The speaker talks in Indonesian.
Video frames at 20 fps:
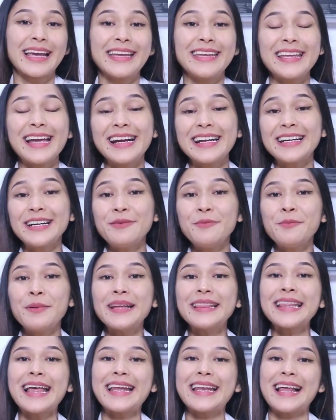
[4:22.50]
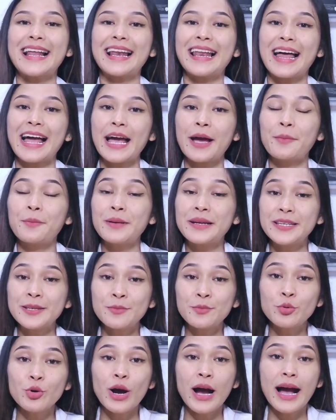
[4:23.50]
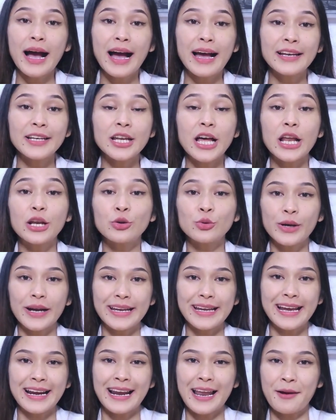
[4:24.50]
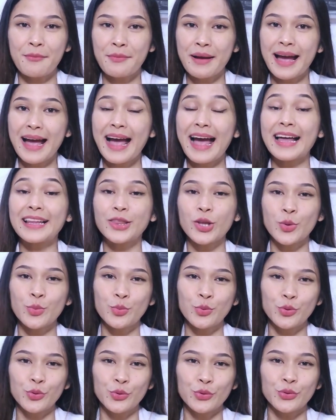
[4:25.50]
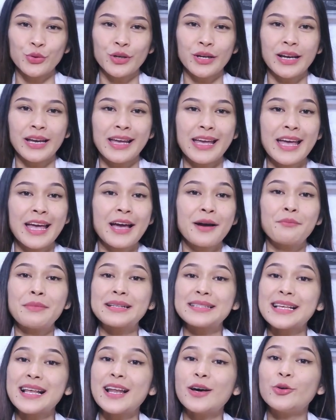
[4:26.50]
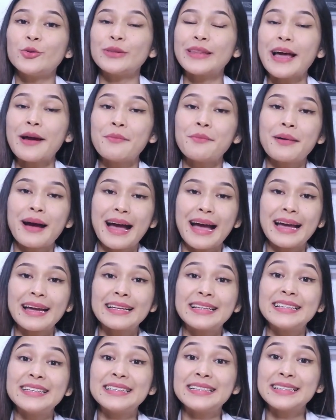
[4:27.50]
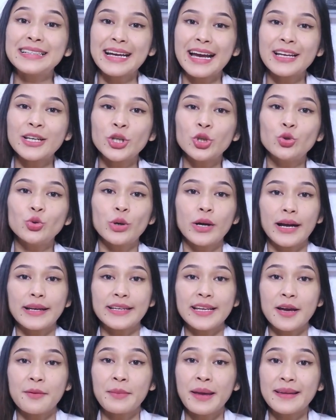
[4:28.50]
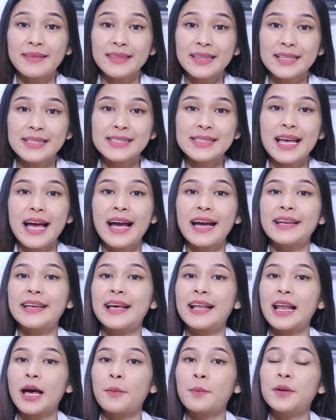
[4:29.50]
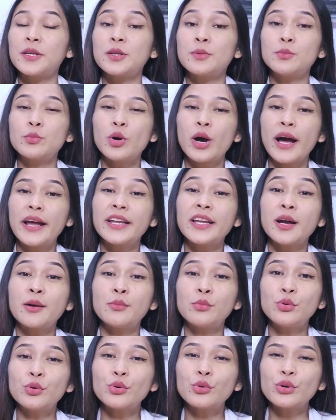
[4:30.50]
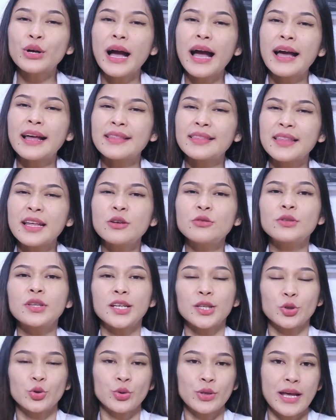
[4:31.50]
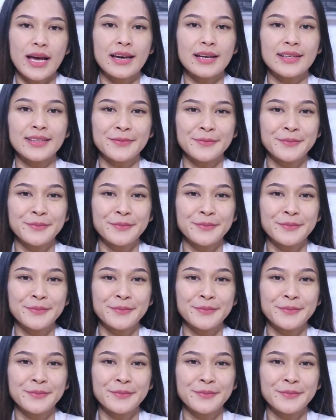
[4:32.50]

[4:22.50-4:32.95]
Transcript: Yang keempat adalah penyembuhan luka yang lama atau buruk. Masalah utama dengan luka diabetes adalah penyembuhan yang buruk atau tertunda.